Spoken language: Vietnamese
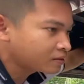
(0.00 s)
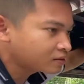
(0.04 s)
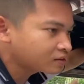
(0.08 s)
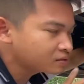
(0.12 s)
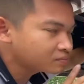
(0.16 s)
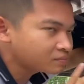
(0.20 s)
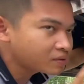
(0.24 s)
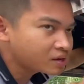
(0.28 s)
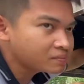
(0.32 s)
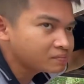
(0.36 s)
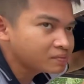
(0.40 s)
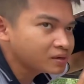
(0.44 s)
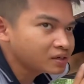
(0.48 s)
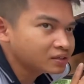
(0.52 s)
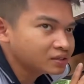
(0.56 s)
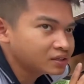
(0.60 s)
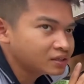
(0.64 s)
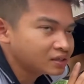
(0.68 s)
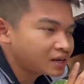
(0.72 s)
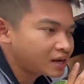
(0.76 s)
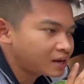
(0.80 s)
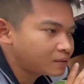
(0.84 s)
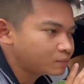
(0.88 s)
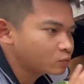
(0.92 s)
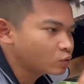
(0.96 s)
nhưng bên mình thì
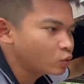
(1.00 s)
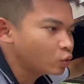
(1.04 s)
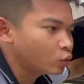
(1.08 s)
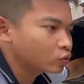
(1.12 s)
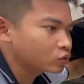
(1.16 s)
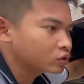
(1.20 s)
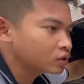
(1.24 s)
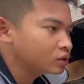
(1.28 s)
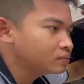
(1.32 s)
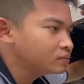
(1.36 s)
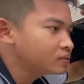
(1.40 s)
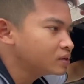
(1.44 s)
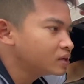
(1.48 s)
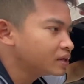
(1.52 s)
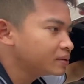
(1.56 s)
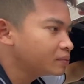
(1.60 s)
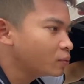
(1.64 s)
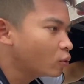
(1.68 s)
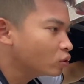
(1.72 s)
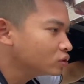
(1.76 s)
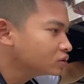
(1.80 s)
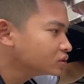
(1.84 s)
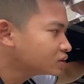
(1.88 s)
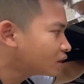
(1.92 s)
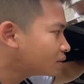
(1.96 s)
làm đủ tới
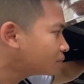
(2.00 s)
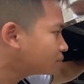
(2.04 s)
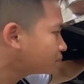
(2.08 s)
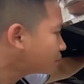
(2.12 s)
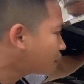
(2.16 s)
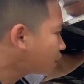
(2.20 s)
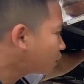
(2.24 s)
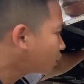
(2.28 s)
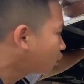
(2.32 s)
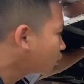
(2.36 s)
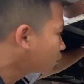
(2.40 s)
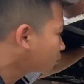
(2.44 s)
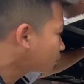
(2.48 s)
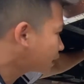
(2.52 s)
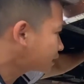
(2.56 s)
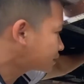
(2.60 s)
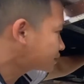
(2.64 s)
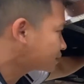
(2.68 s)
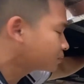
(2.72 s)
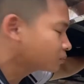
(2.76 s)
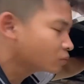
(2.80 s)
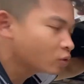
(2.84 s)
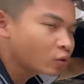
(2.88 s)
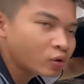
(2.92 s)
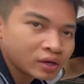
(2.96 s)
14 dầm bao gồm cả
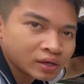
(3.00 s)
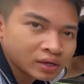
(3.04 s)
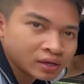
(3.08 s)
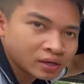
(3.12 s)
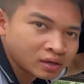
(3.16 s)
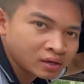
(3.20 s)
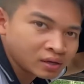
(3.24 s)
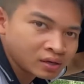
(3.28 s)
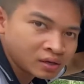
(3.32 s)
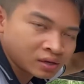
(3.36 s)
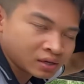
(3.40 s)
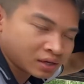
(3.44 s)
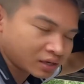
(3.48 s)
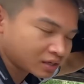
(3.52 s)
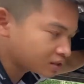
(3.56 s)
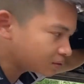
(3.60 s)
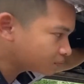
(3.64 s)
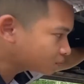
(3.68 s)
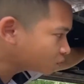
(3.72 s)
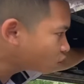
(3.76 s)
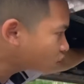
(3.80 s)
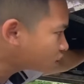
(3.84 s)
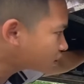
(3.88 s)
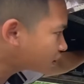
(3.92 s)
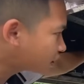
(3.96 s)
dầm đuôi cái dầm
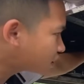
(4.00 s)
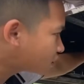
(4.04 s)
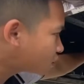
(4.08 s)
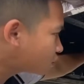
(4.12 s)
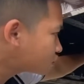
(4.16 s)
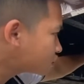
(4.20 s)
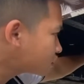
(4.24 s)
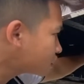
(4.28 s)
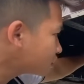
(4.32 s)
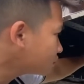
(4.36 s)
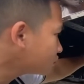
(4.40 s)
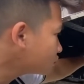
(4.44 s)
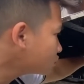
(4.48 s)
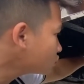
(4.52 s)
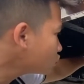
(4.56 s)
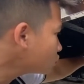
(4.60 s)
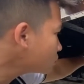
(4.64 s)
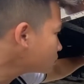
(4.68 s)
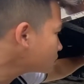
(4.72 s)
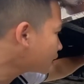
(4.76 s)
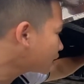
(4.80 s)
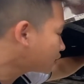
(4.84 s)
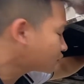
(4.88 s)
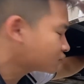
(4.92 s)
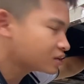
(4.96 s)
đuôi này nó sẽ giúp
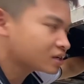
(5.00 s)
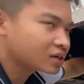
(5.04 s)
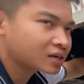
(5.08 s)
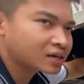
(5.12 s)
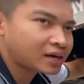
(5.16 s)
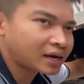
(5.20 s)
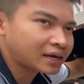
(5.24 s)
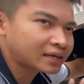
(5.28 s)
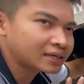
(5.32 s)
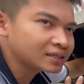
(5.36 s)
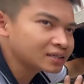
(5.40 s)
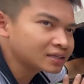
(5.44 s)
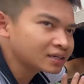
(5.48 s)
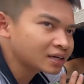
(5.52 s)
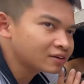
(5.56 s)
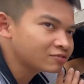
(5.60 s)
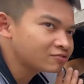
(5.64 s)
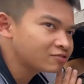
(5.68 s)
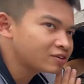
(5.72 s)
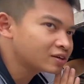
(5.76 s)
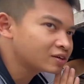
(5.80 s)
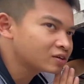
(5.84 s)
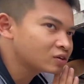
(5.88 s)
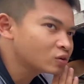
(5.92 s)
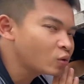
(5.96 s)
là nó sẽ gánh cái
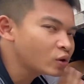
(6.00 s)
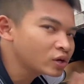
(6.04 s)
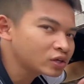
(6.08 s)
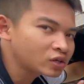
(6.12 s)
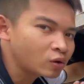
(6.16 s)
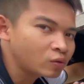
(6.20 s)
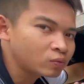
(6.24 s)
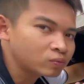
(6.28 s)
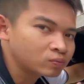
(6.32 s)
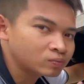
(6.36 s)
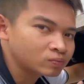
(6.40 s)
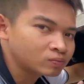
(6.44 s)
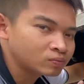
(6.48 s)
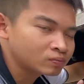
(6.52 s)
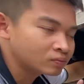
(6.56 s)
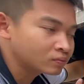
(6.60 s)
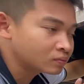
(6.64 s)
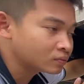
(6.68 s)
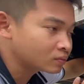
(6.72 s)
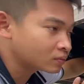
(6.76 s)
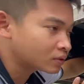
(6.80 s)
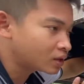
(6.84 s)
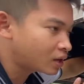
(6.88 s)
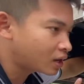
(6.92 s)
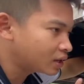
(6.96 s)
phần đuôi thùng
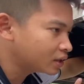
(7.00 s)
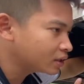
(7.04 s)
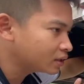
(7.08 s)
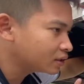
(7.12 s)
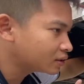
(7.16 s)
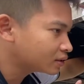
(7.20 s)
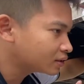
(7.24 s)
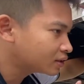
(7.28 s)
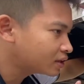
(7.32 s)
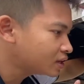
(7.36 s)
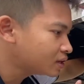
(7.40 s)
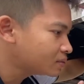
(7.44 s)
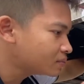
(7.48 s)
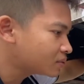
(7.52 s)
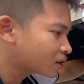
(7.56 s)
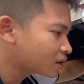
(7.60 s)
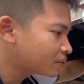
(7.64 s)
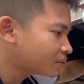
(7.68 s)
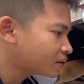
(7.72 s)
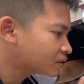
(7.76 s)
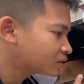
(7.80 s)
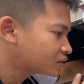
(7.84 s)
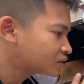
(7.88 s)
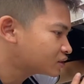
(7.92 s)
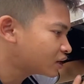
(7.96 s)
đấy khi mà các
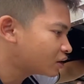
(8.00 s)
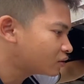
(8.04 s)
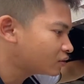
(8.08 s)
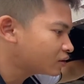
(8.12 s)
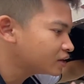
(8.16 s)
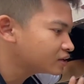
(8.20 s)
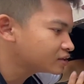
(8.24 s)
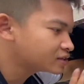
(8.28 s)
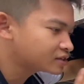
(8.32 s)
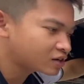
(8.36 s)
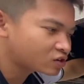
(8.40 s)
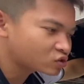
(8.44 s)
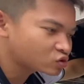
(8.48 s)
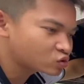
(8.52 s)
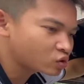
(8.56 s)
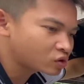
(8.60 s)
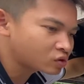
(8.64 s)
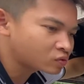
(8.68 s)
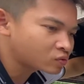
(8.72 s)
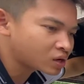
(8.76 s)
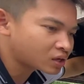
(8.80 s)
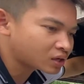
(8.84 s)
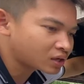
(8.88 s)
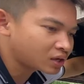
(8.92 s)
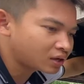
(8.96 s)
bạn trèo lên trèo xuống
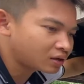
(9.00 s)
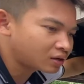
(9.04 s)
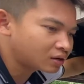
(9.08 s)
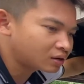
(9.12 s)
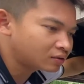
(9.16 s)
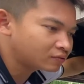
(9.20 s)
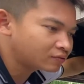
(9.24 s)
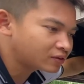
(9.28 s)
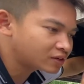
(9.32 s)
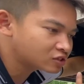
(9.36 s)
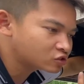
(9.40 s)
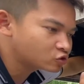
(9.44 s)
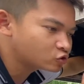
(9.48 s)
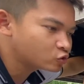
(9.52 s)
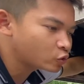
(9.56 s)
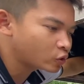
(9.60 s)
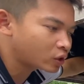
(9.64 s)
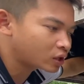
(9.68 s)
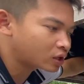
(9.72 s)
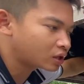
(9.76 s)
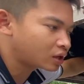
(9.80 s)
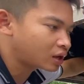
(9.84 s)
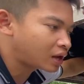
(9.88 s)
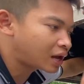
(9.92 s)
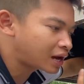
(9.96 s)
hoặc là vận
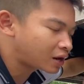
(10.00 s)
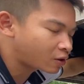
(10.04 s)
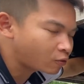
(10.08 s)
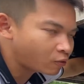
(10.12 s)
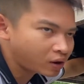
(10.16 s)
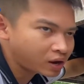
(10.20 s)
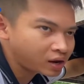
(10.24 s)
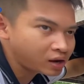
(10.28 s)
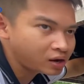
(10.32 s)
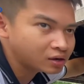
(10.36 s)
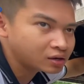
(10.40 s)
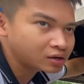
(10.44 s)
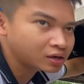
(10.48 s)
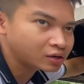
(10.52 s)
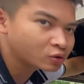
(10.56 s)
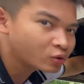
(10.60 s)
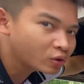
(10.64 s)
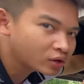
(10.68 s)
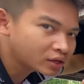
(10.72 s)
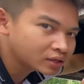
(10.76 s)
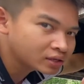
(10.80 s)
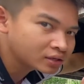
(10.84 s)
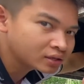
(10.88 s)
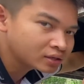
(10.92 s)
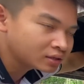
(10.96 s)
chuyển hàng hóa ở cửa
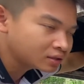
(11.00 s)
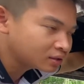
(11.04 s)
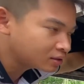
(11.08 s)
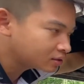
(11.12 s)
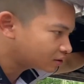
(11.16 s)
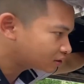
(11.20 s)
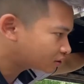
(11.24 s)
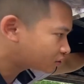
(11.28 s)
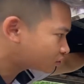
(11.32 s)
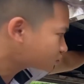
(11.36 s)
đuôi thì nó